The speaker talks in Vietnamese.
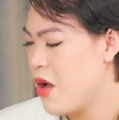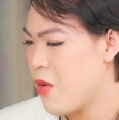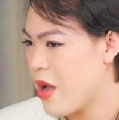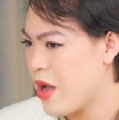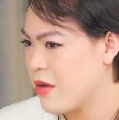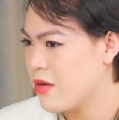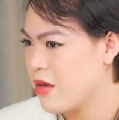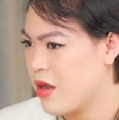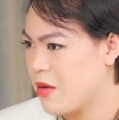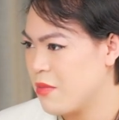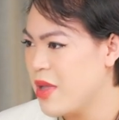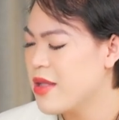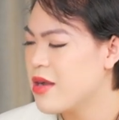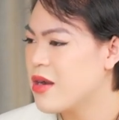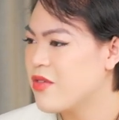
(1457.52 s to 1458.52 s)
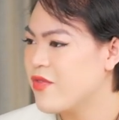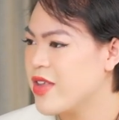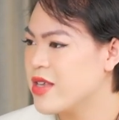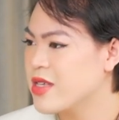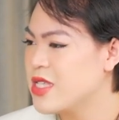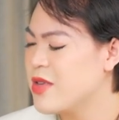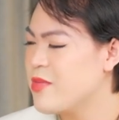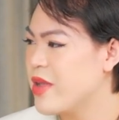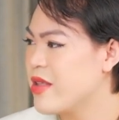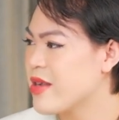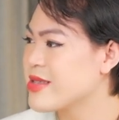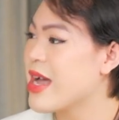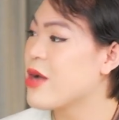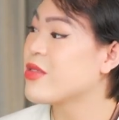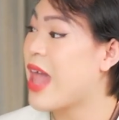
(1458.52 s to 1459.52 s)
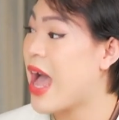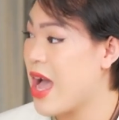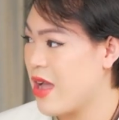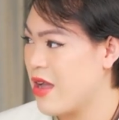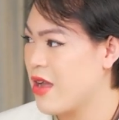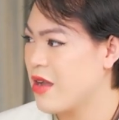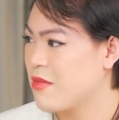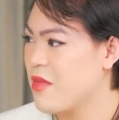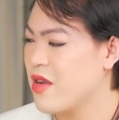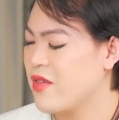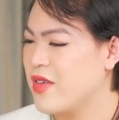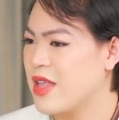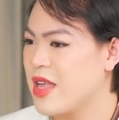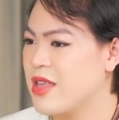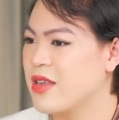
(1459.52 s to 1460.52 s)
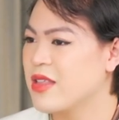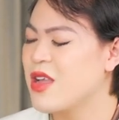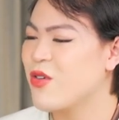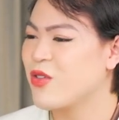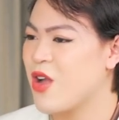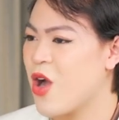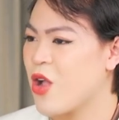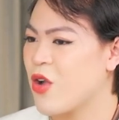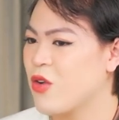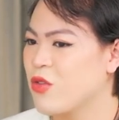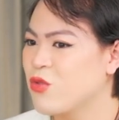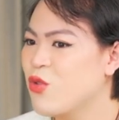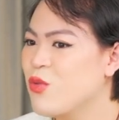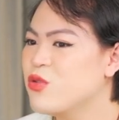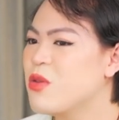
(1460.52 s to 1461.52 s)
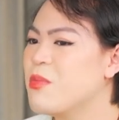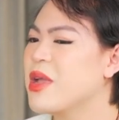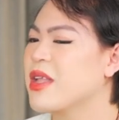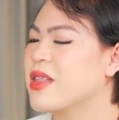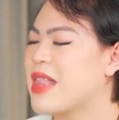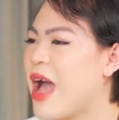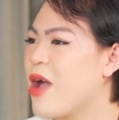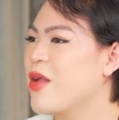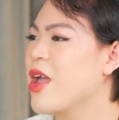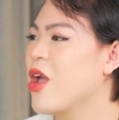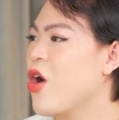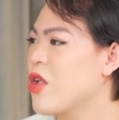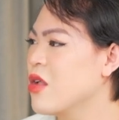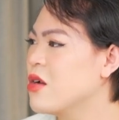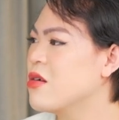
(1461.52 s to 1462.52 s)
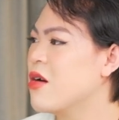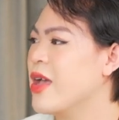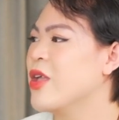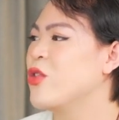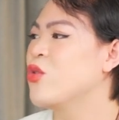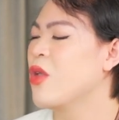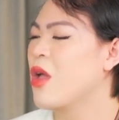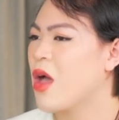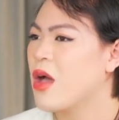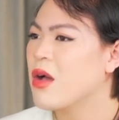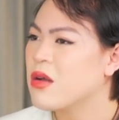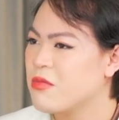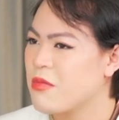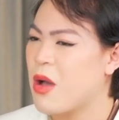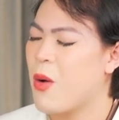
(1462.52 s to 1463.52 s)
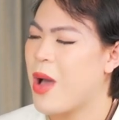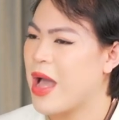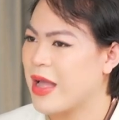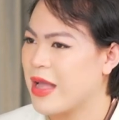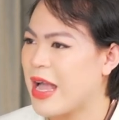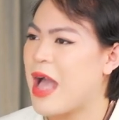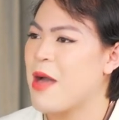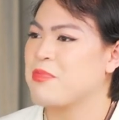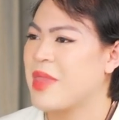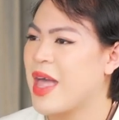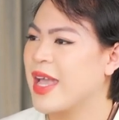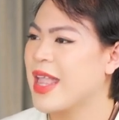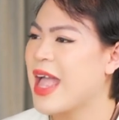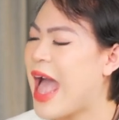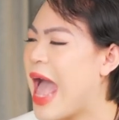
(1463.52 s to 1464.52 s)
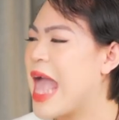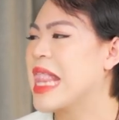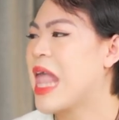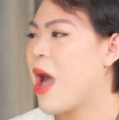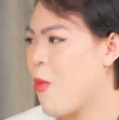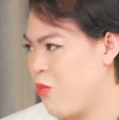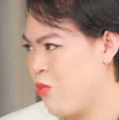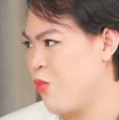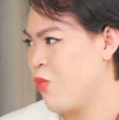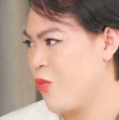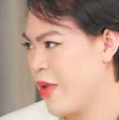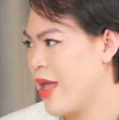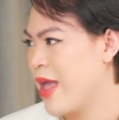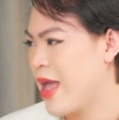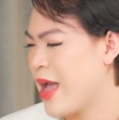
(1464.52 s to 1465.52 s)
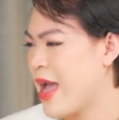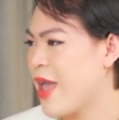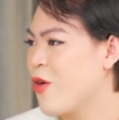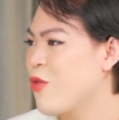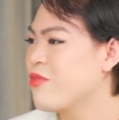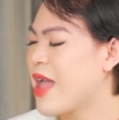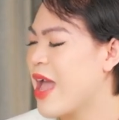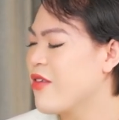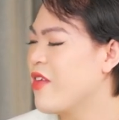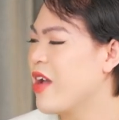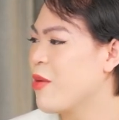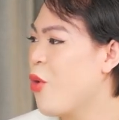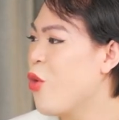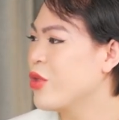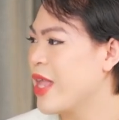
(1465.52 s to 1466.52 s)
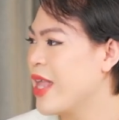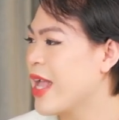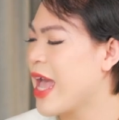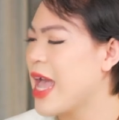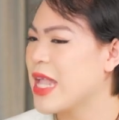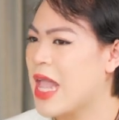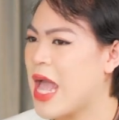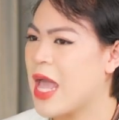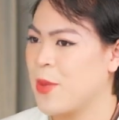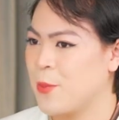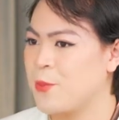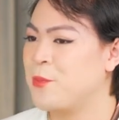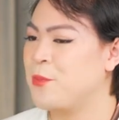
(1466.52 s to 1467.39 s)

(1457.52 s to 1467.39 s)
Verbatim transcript: hoàng à, biết ơn về những gì mình được trao tặng bởi vì là những điều đó nó giúp cho mình tạo nên cái con người mà hoàng cảm thấy là hài lòng ngày hôm nay với cái bộ tính cách này